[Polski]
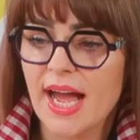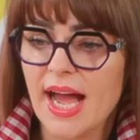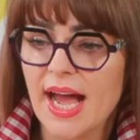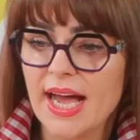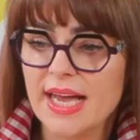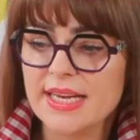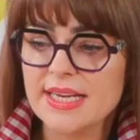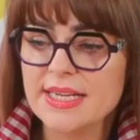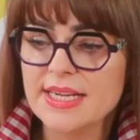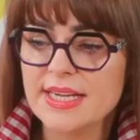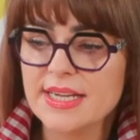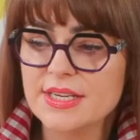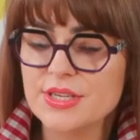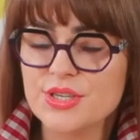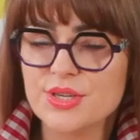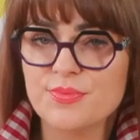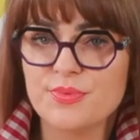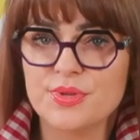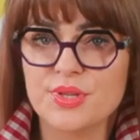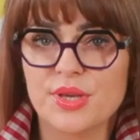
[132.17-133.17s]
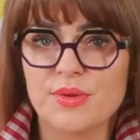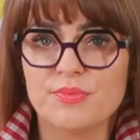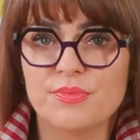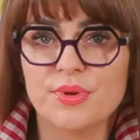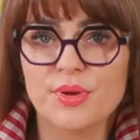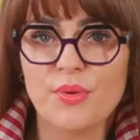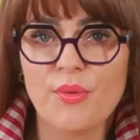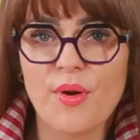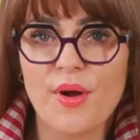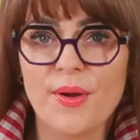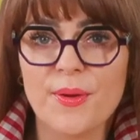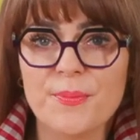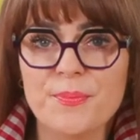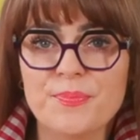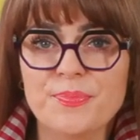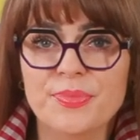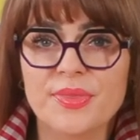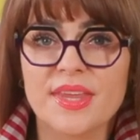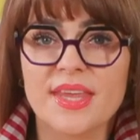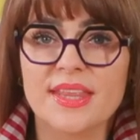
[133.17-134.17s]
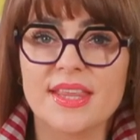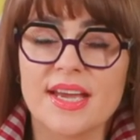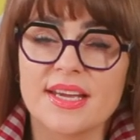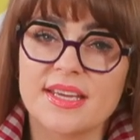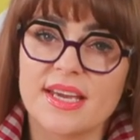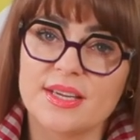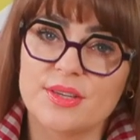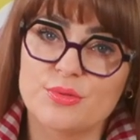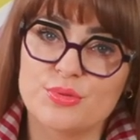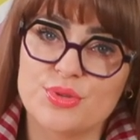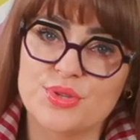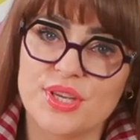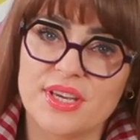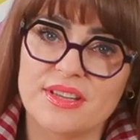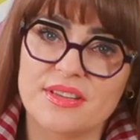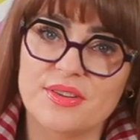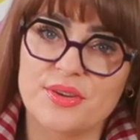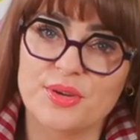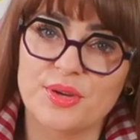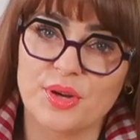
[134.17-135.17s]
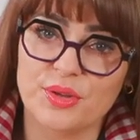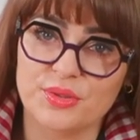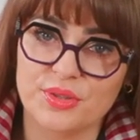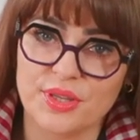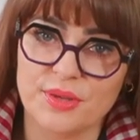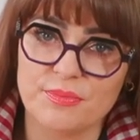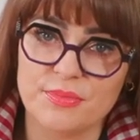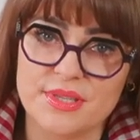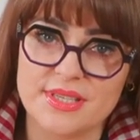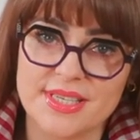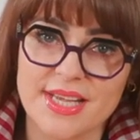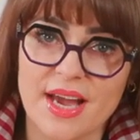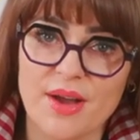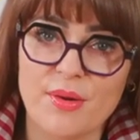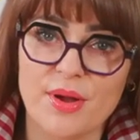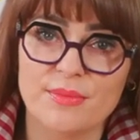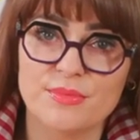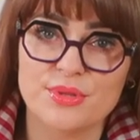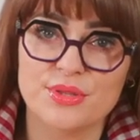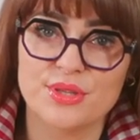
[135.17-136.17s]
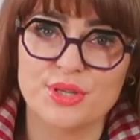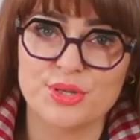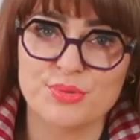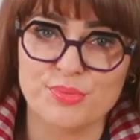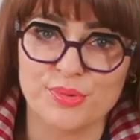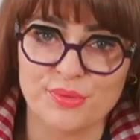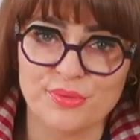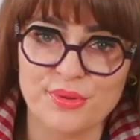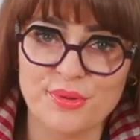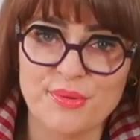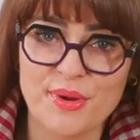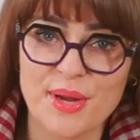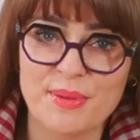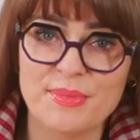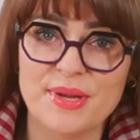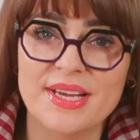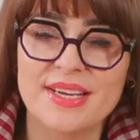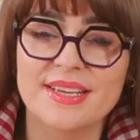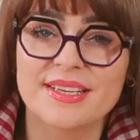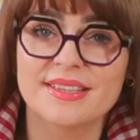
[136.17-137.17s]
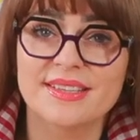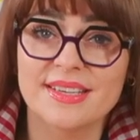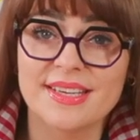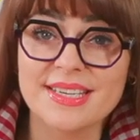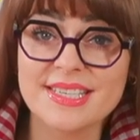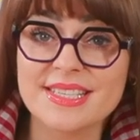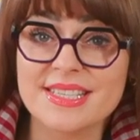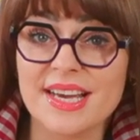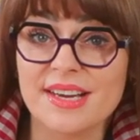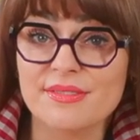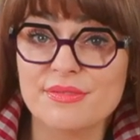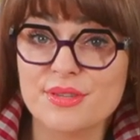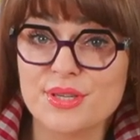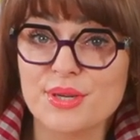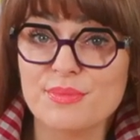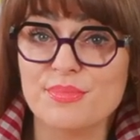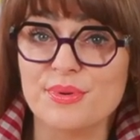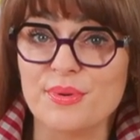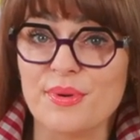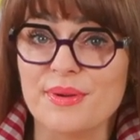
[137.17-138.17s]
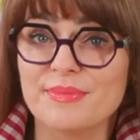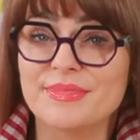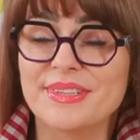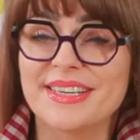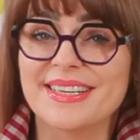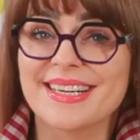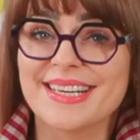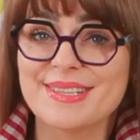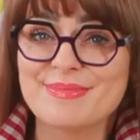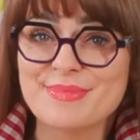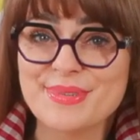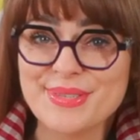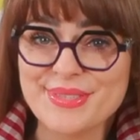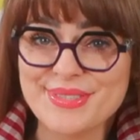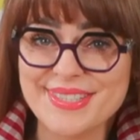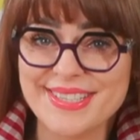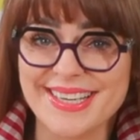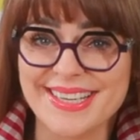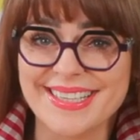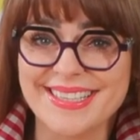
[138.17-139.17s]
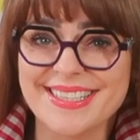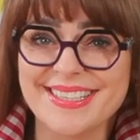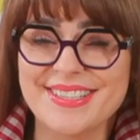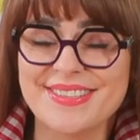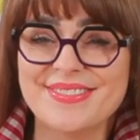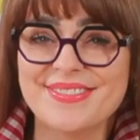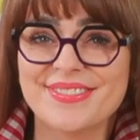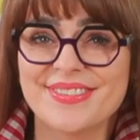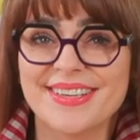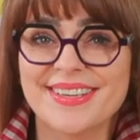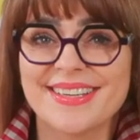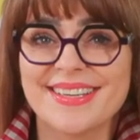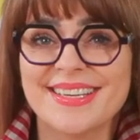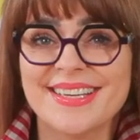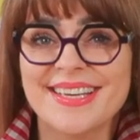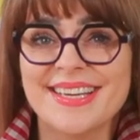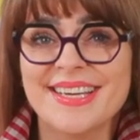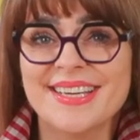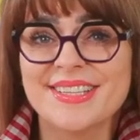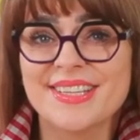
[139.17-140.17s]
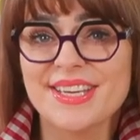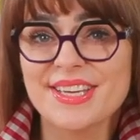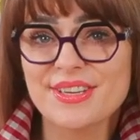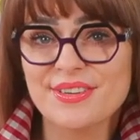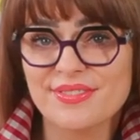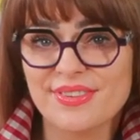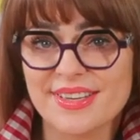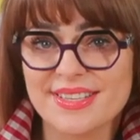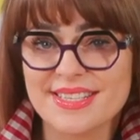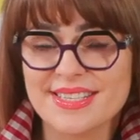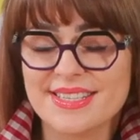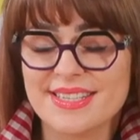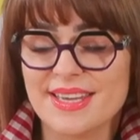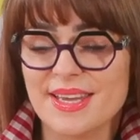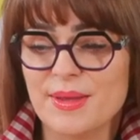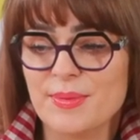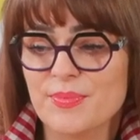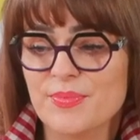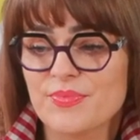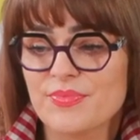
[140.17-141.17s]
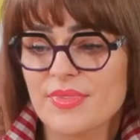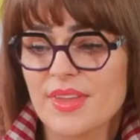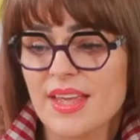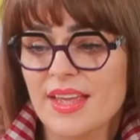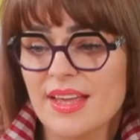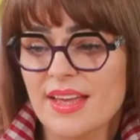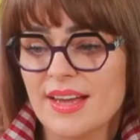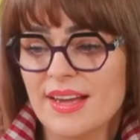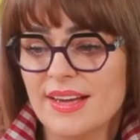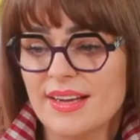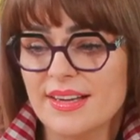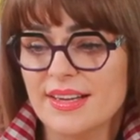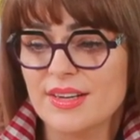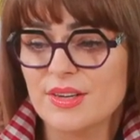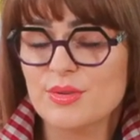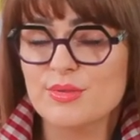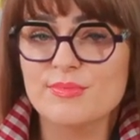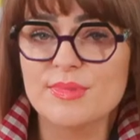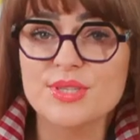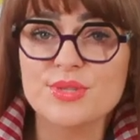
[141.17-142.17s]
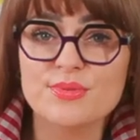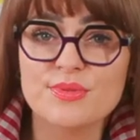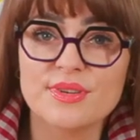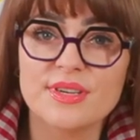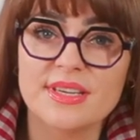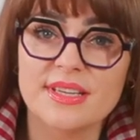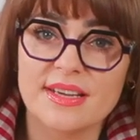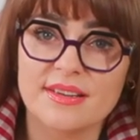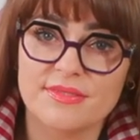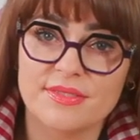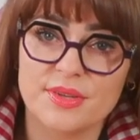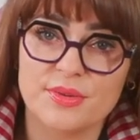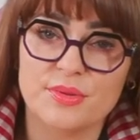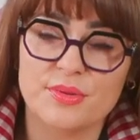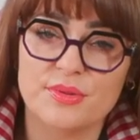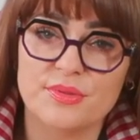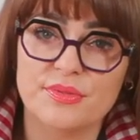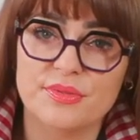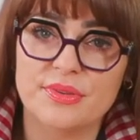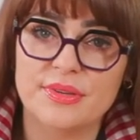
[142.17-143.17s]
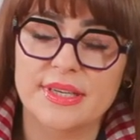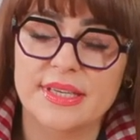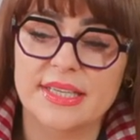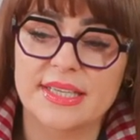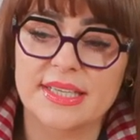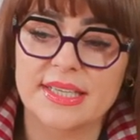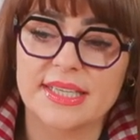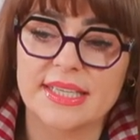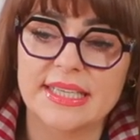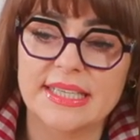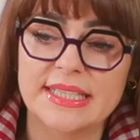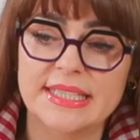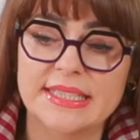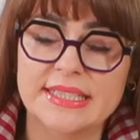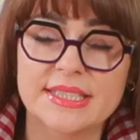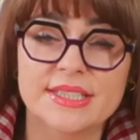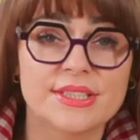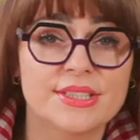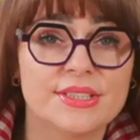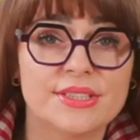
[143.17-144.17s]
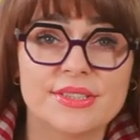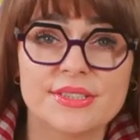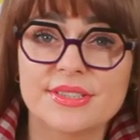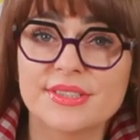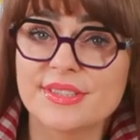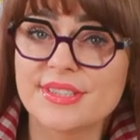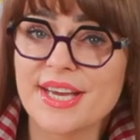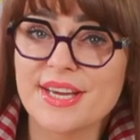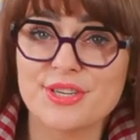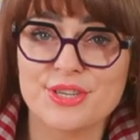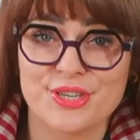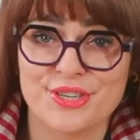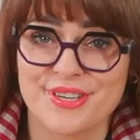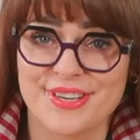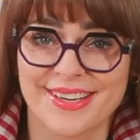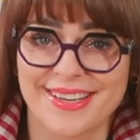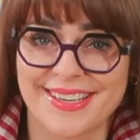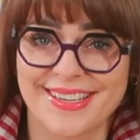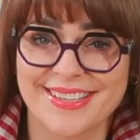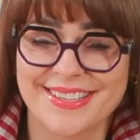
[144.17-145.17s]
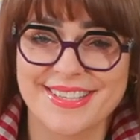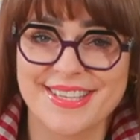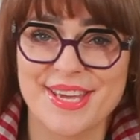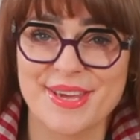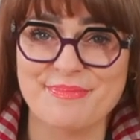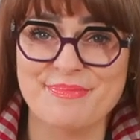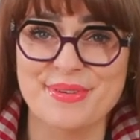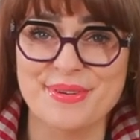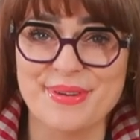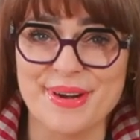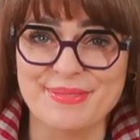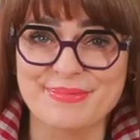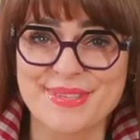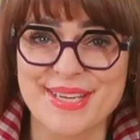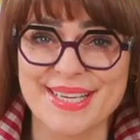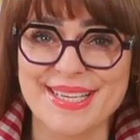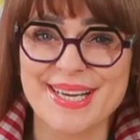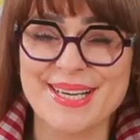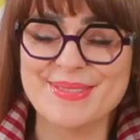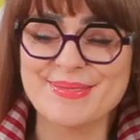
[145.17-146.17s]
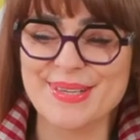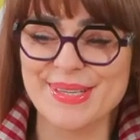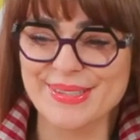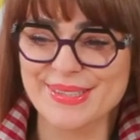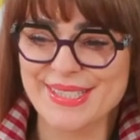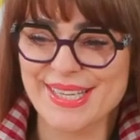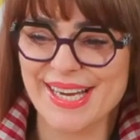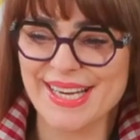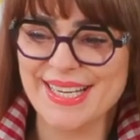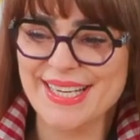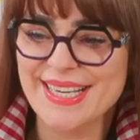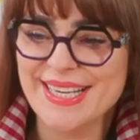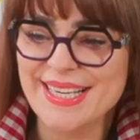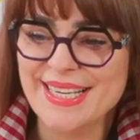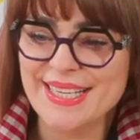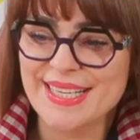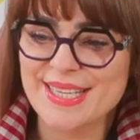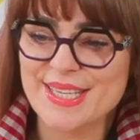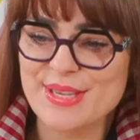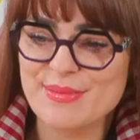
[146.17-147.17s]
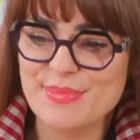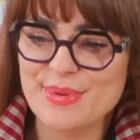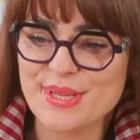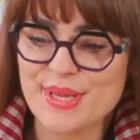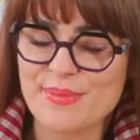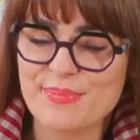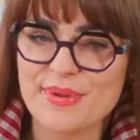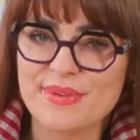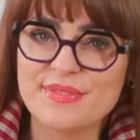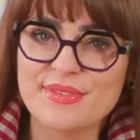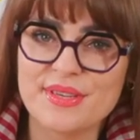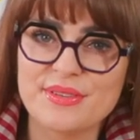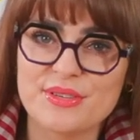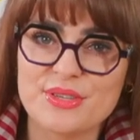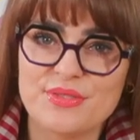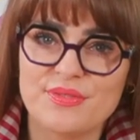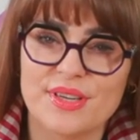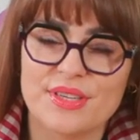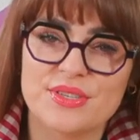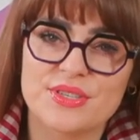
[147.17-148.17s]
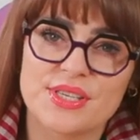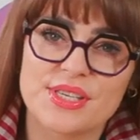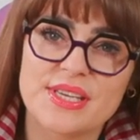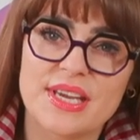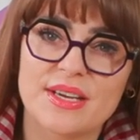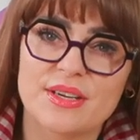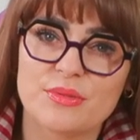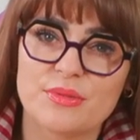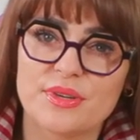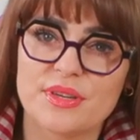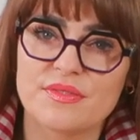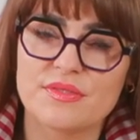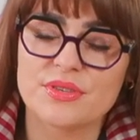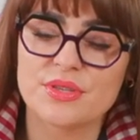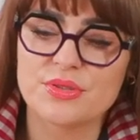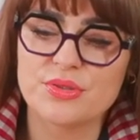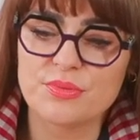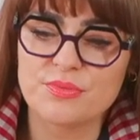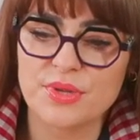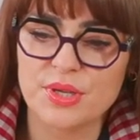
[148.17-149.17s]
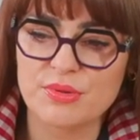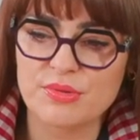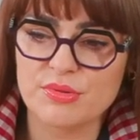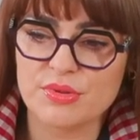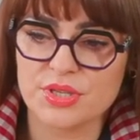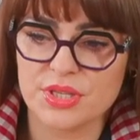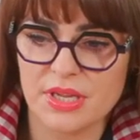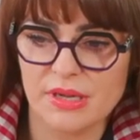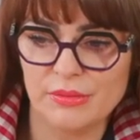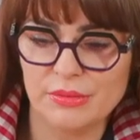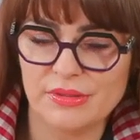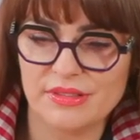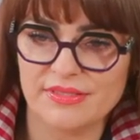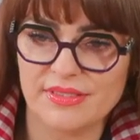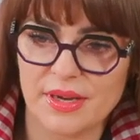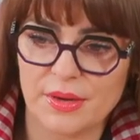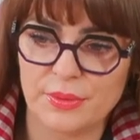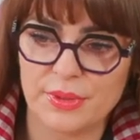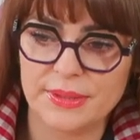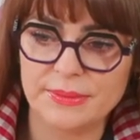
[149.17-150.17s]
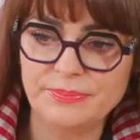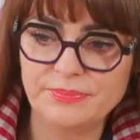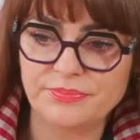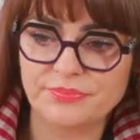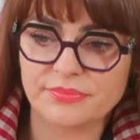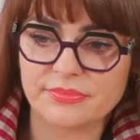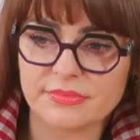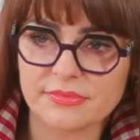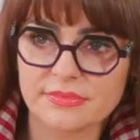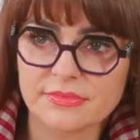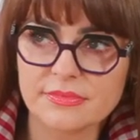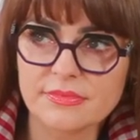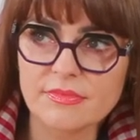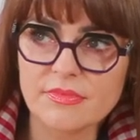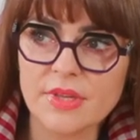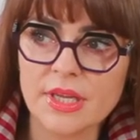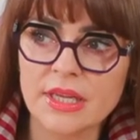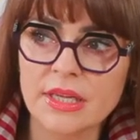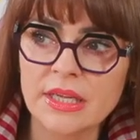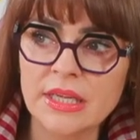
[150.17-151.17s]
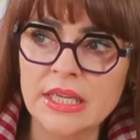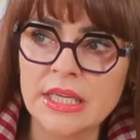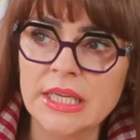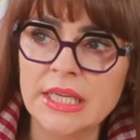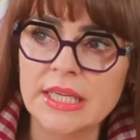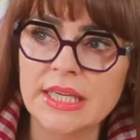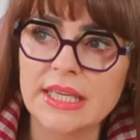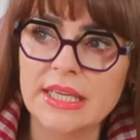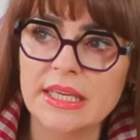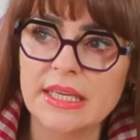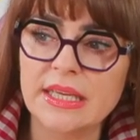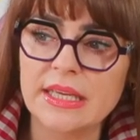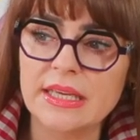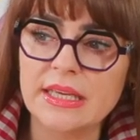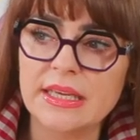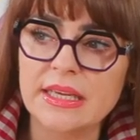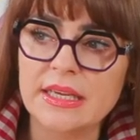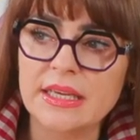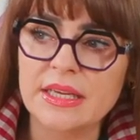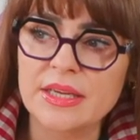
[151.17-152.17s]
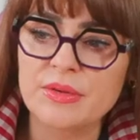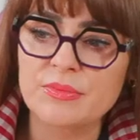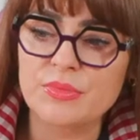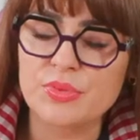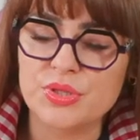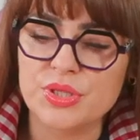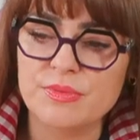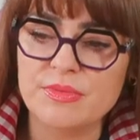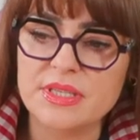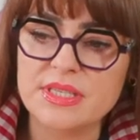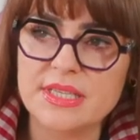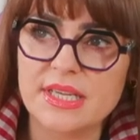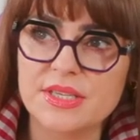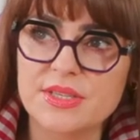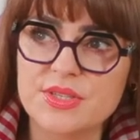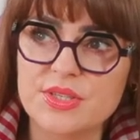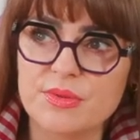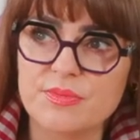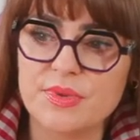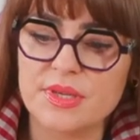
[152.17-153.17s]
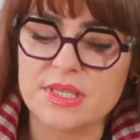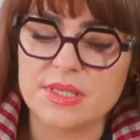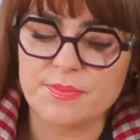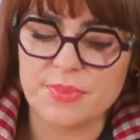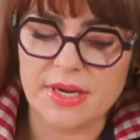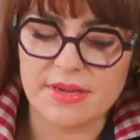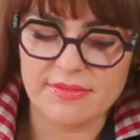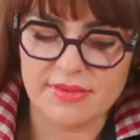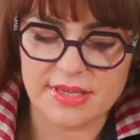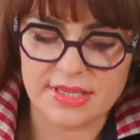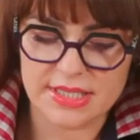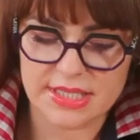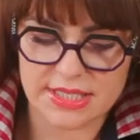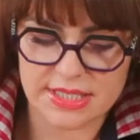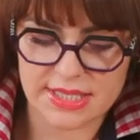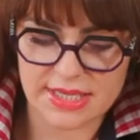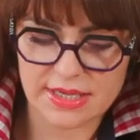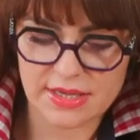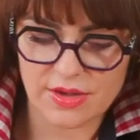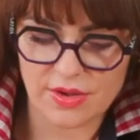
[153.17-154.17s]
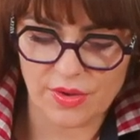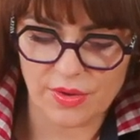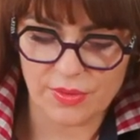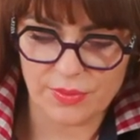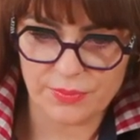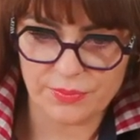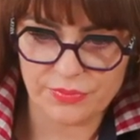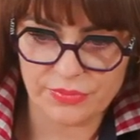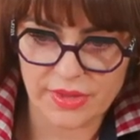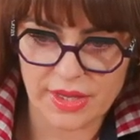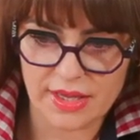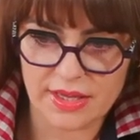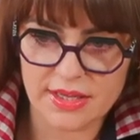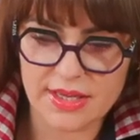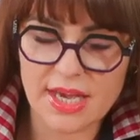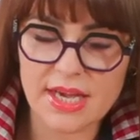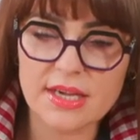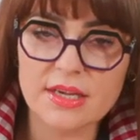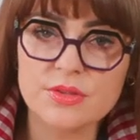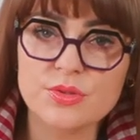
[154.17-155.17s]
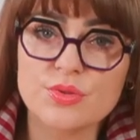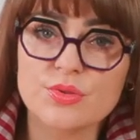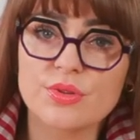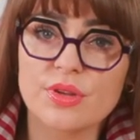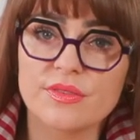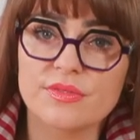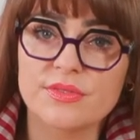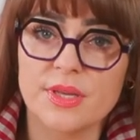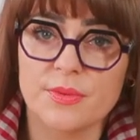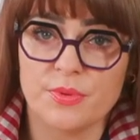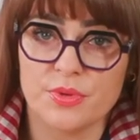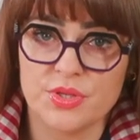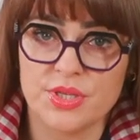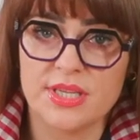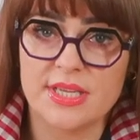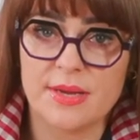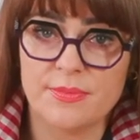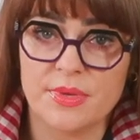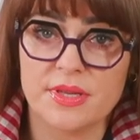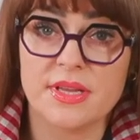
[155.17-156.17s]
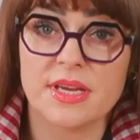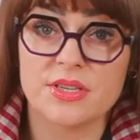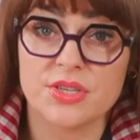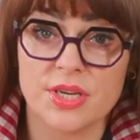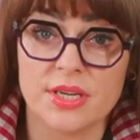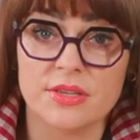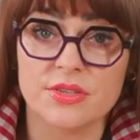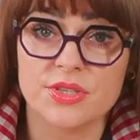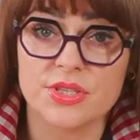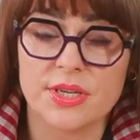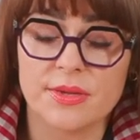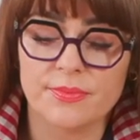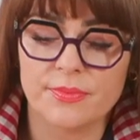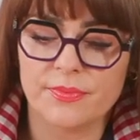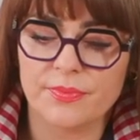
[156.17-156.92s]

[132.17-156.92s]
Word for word: Ale żeby nie było, tak jak już niejednokrotnie pisałam czy też mówiłam, nie zawsze byłam taka mądra i w tej kwestii e, umysłu i nawyków e, też nie byłam taka mądra, gdyby nie pewne doświadczenia, które w życiu mnie ukształtowały i musimy zdać sobie sprawę z tego, jak cudowne posiadamy narzędzie.